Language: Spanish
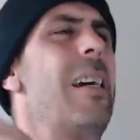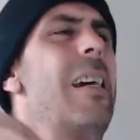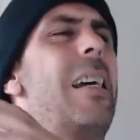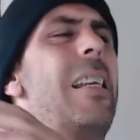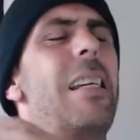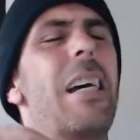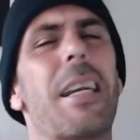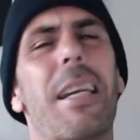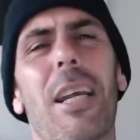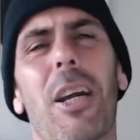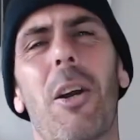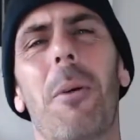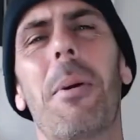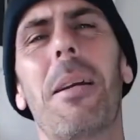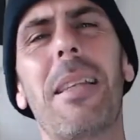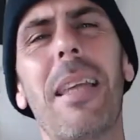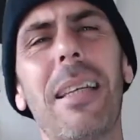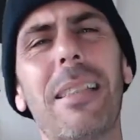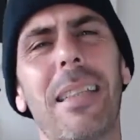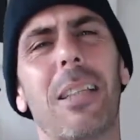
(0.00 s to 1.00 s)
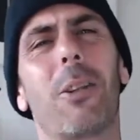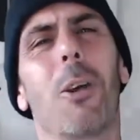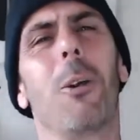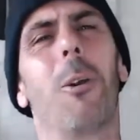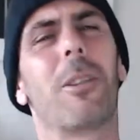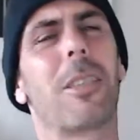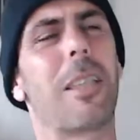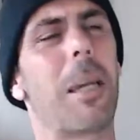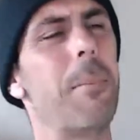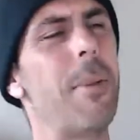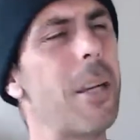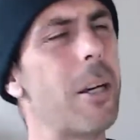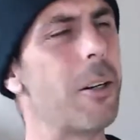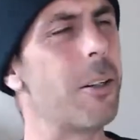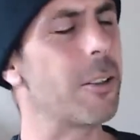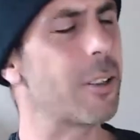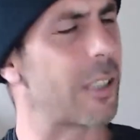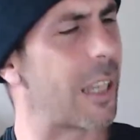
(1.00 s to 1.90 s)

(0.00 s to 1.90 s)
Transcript: las recomendéis a todos los amigos,